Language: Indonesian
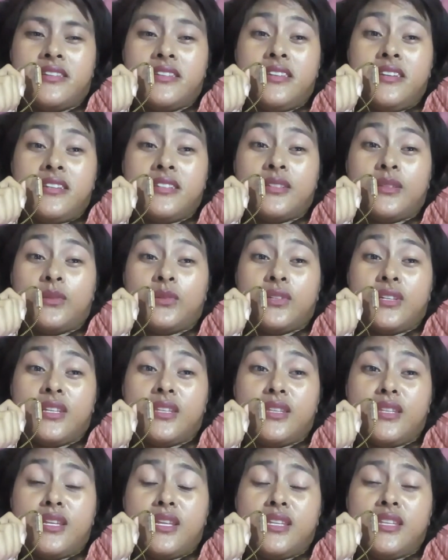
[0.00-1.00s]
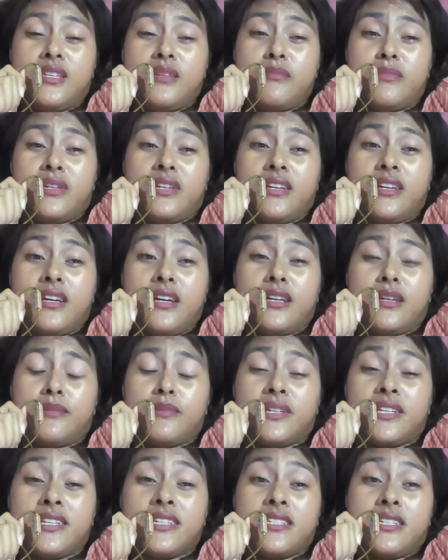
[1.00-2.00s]
ya satu saat nanti mereka akan
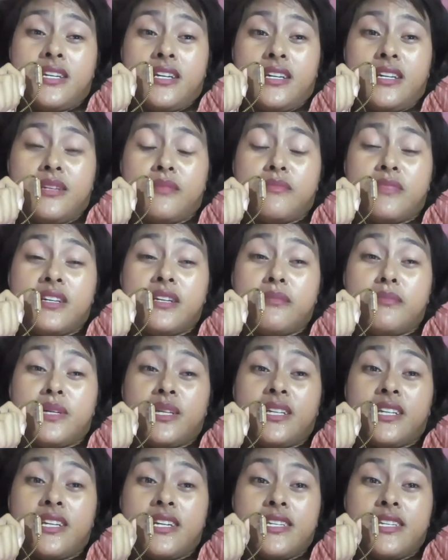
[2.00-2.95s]
merasakan bagaimana